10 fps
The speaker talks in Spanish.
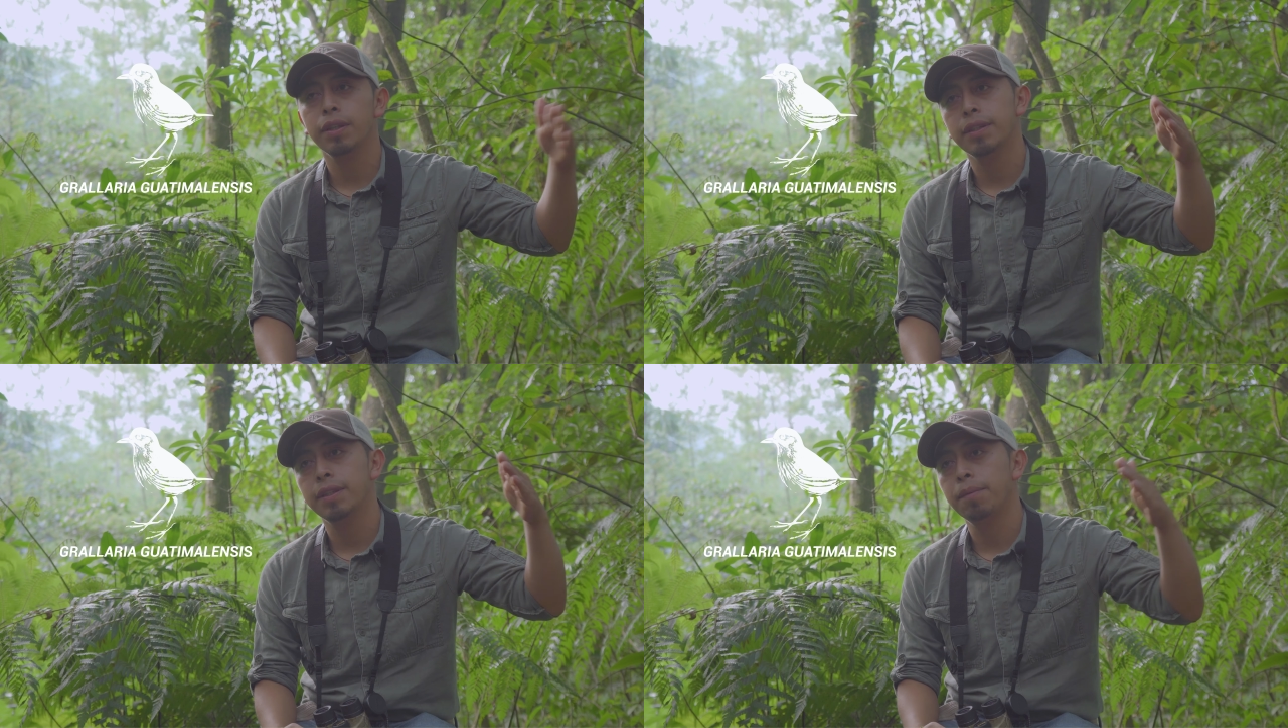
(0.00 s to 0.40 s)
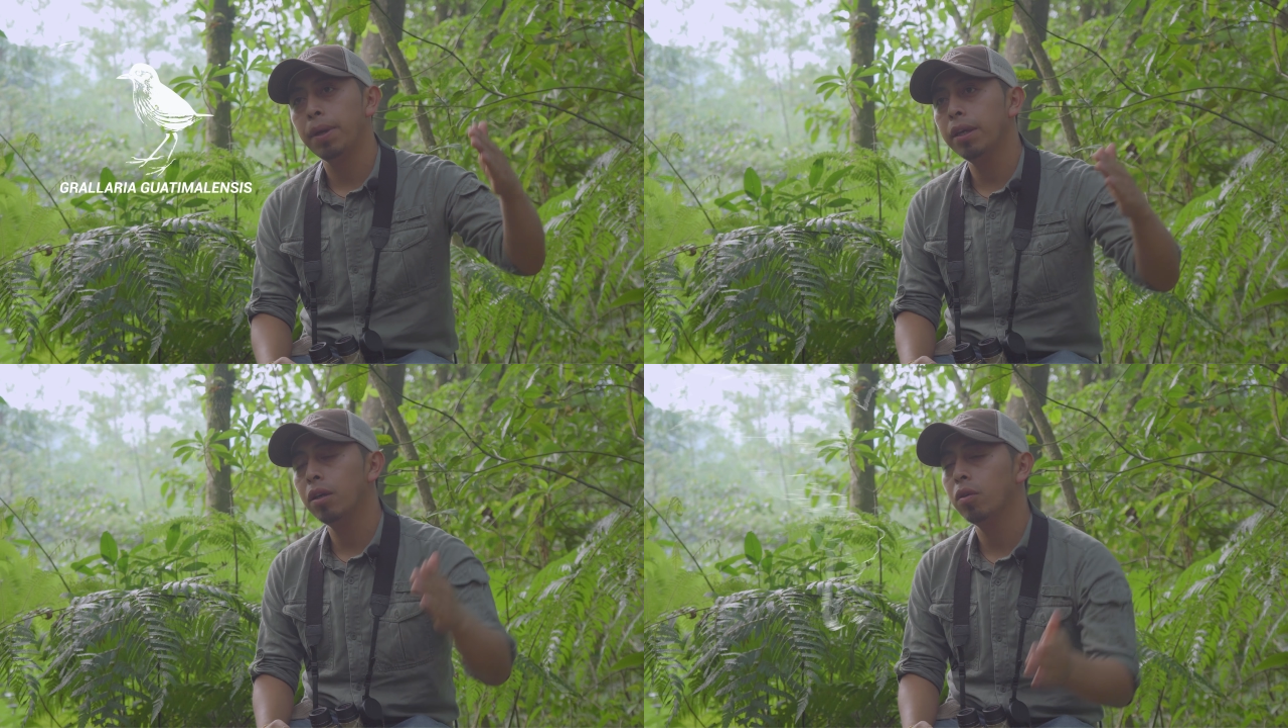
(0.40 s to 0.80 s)
desde
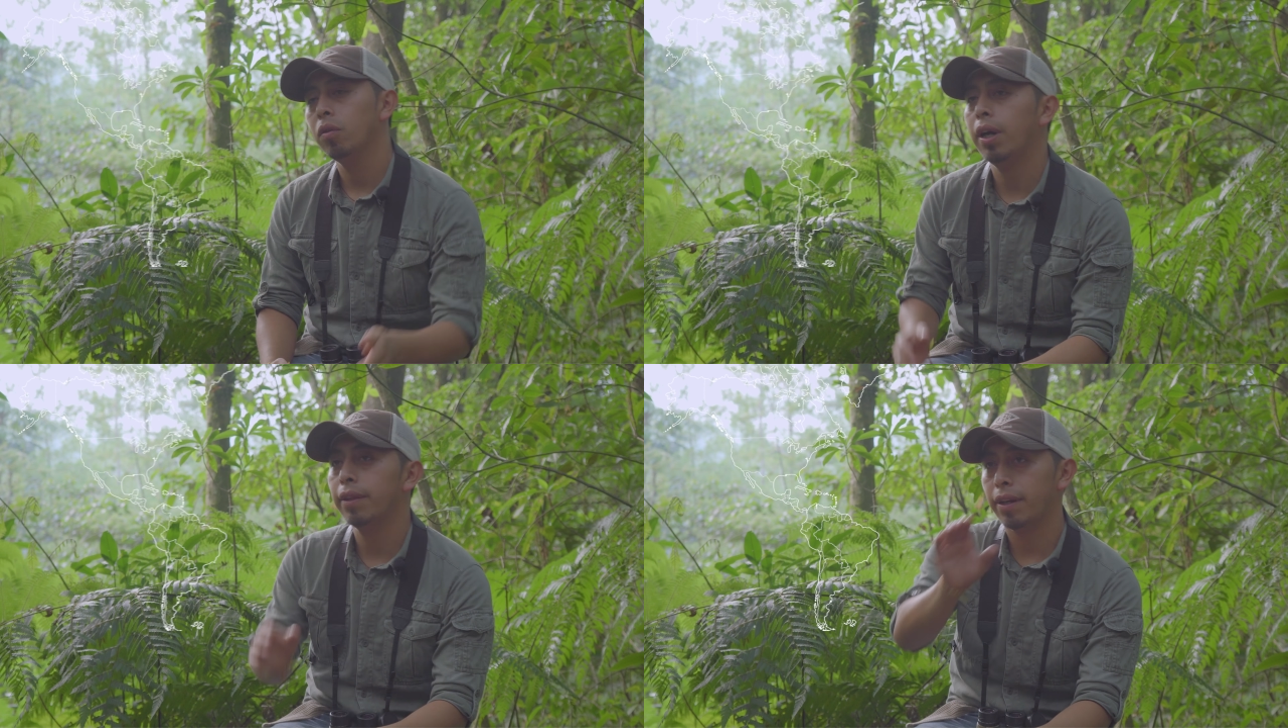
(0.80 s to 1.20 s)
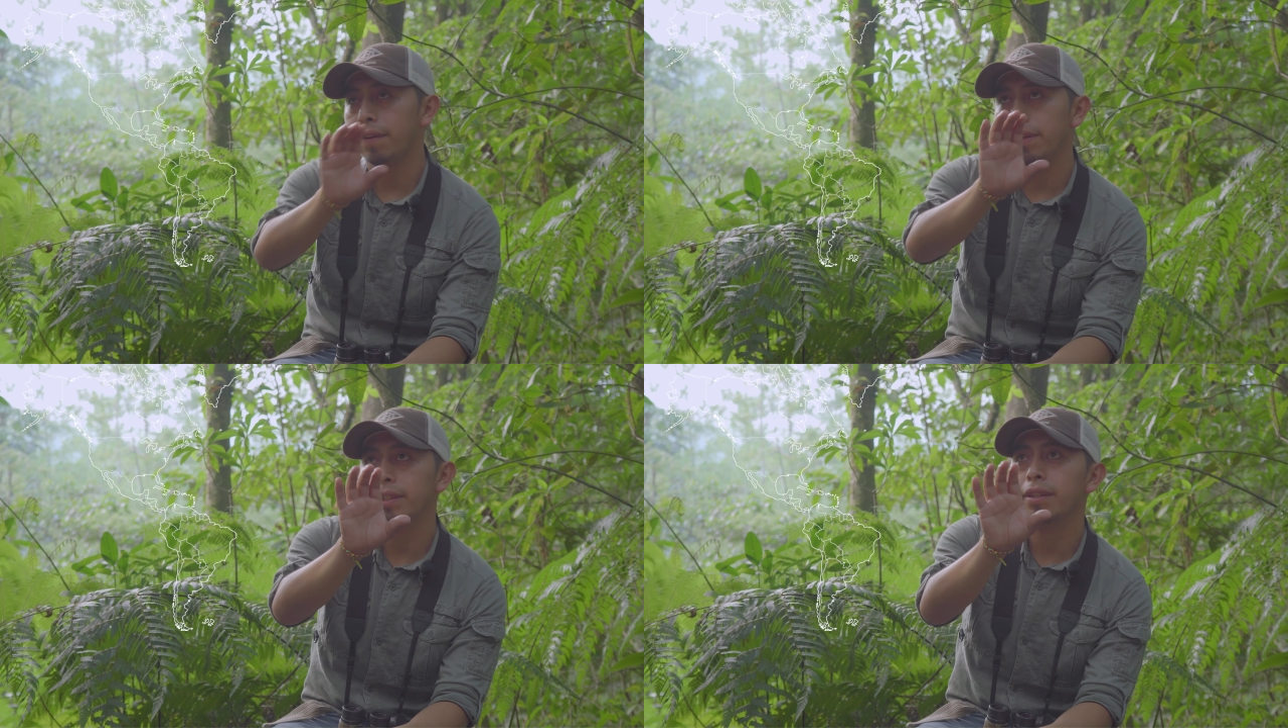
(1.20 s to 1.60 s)
México,
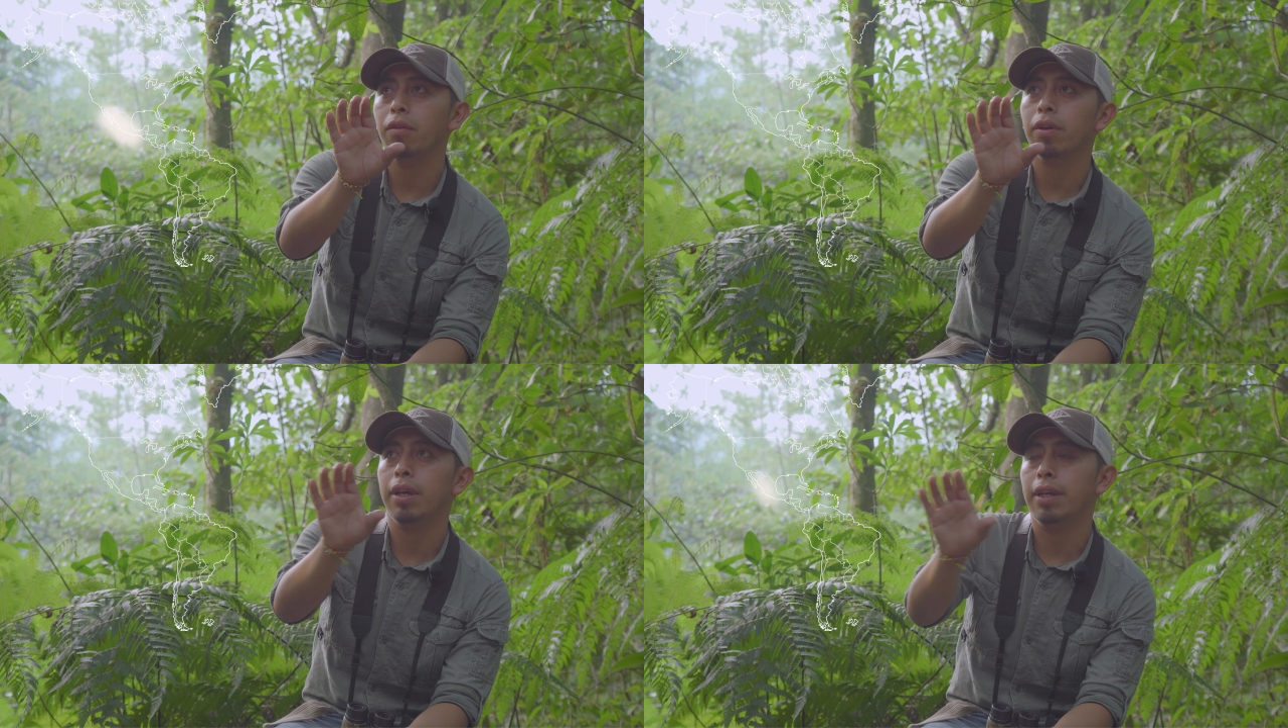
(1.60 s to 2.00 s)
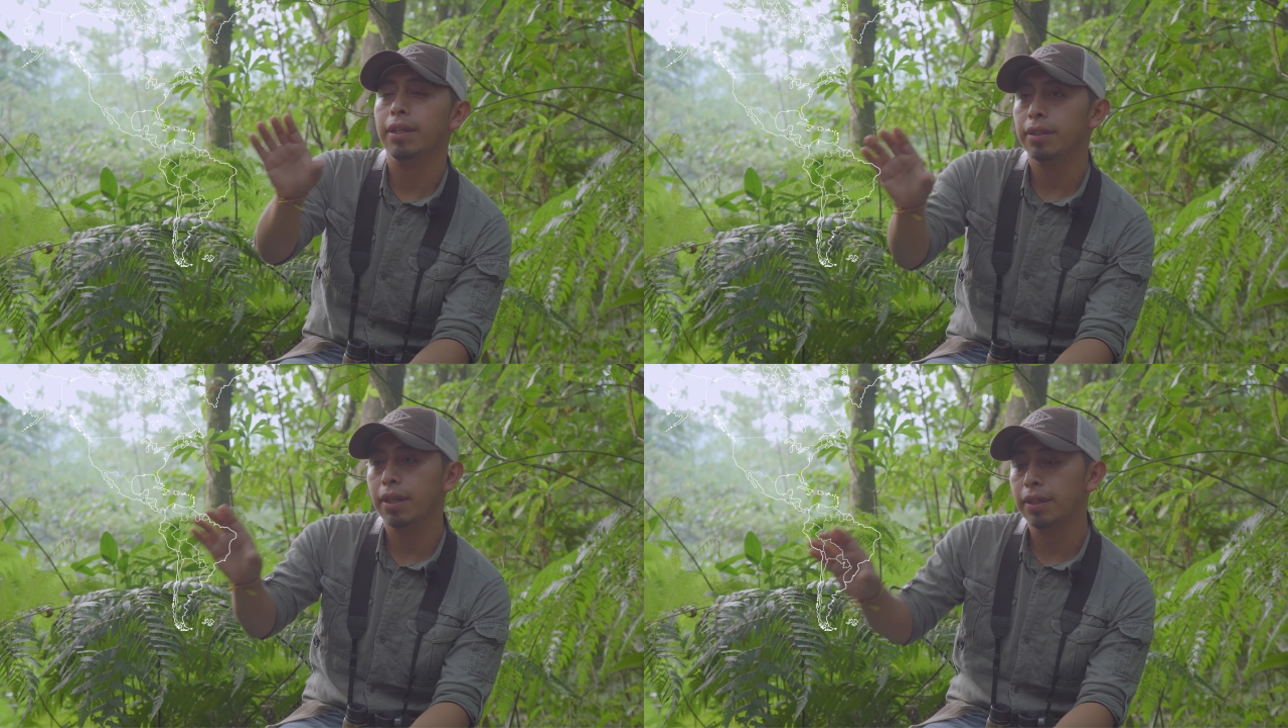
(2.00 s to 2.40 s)
atraviesa lo que
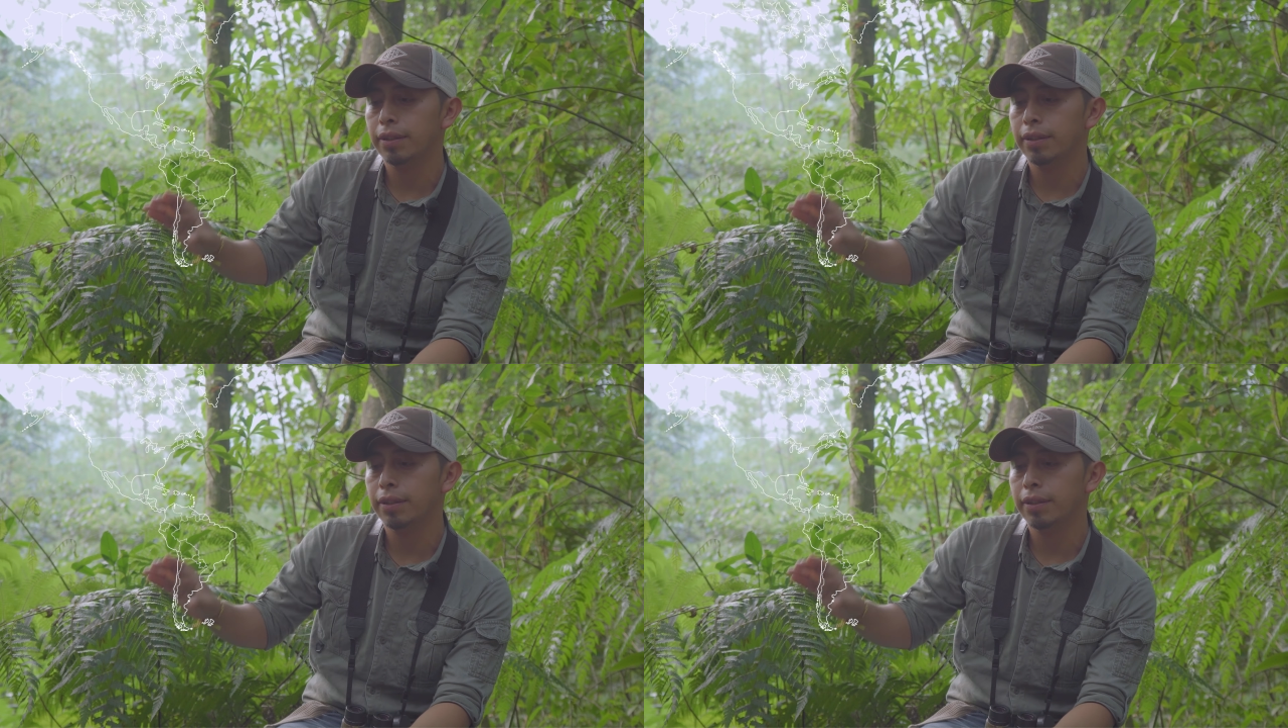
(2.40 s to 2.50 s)
es